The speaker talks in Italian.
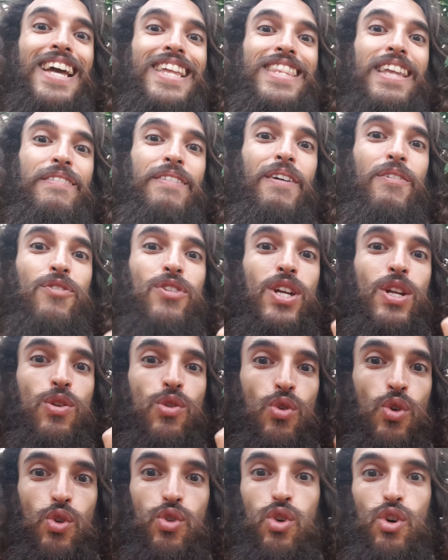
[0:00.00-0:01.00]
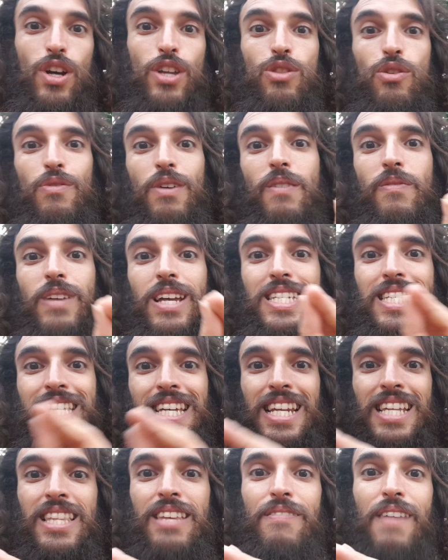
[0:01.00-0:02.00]
ti avevano illuso che dovevi
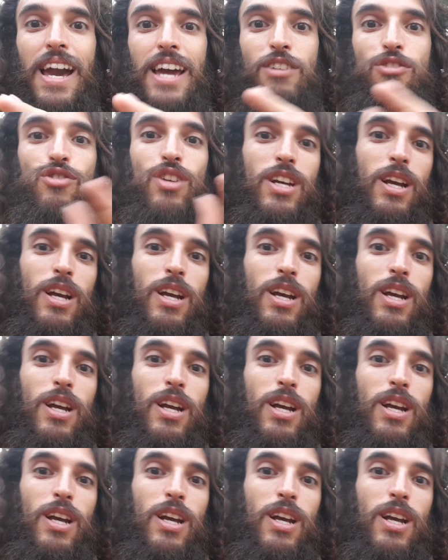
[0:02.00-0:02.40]
essere diverso